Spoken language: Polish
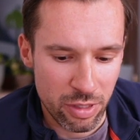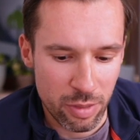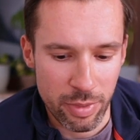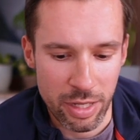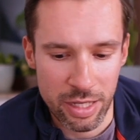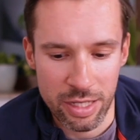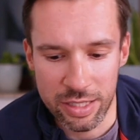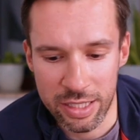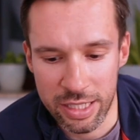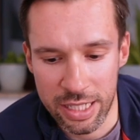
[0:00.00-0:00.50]
nie
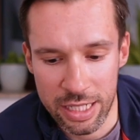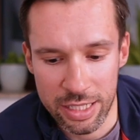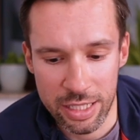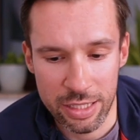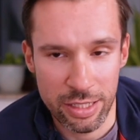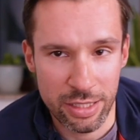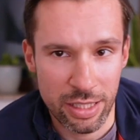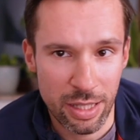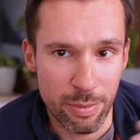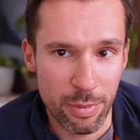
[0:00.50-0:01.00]
ma ryzyka, że
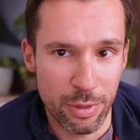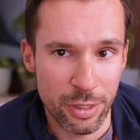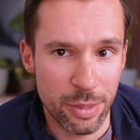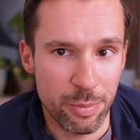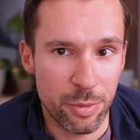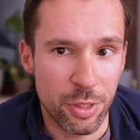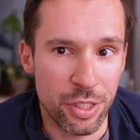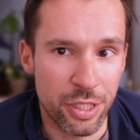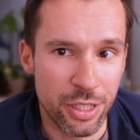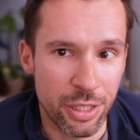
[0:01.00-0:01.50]
gdzieś tam będzie
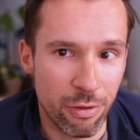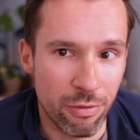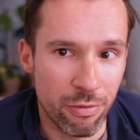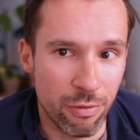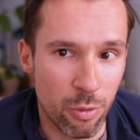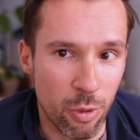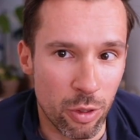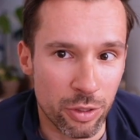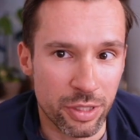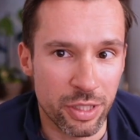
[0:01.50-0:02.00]
przycinał
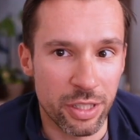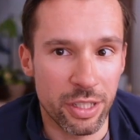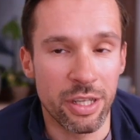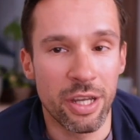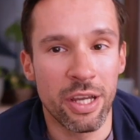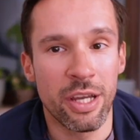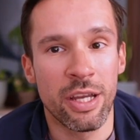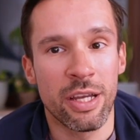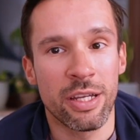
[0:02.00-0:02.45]
włosy,